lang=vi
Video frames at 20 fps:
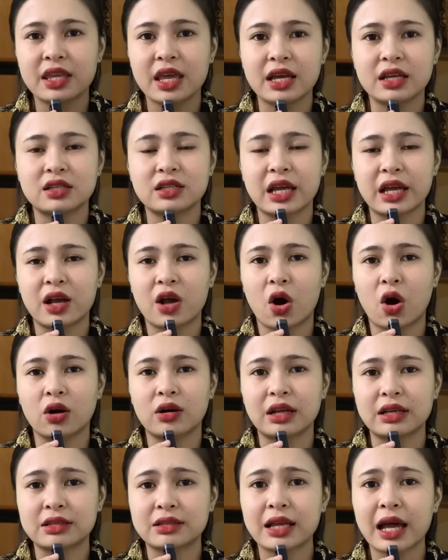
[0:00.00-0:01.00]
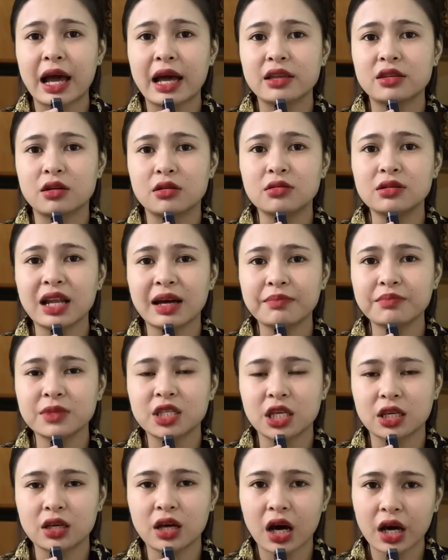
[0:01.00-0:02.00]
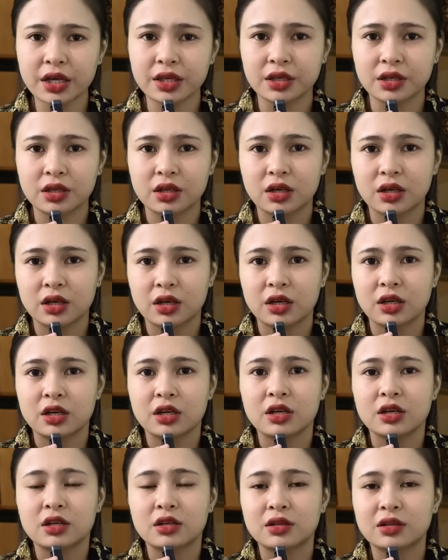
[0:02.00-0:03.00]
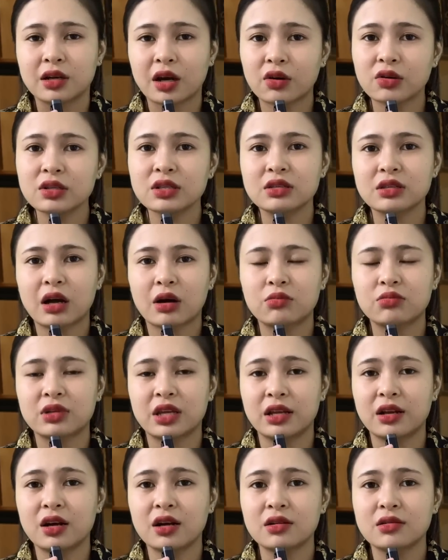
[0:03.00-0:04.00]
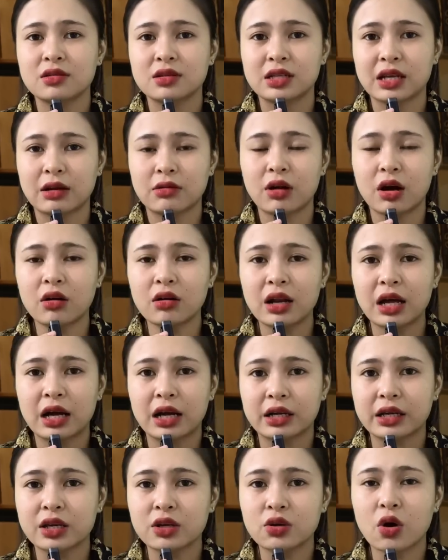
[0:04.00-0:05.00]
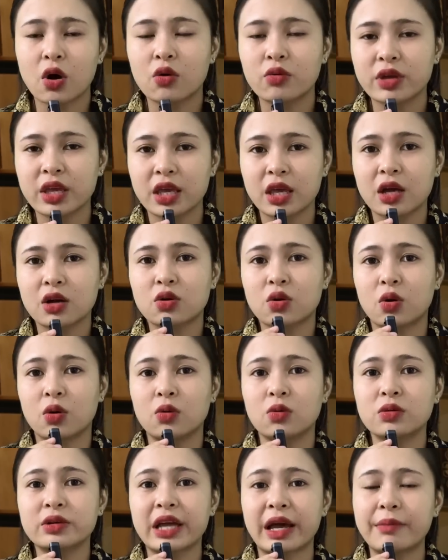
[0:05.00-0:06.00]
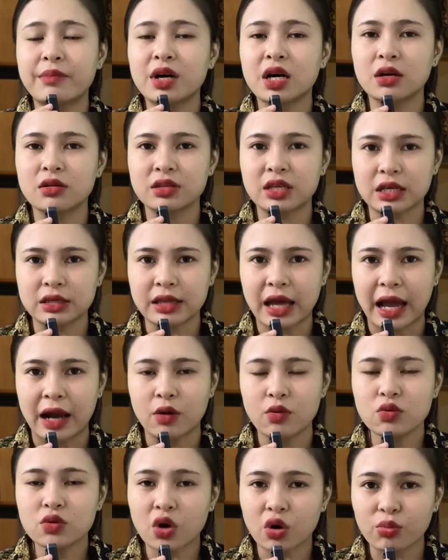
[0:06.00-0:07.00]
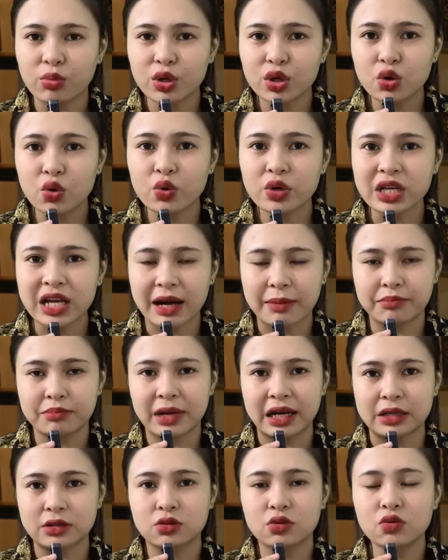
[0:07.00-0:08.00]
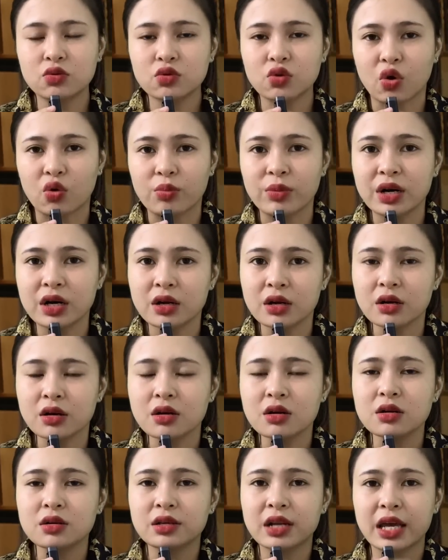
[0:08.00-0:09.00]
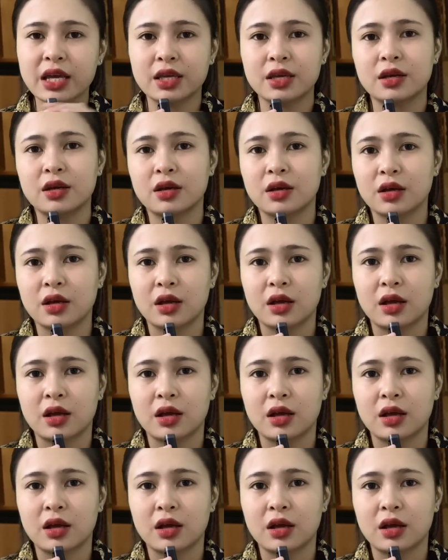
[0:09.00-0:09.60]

mà về Sài Gòn là xa dữ lắm chị ơi. Nói xong vậy đó, sau đó là cái cô kia cổ cảm ơn chị Thảo, cổ mới cúi gằm mặt xuống, cổ bước đi.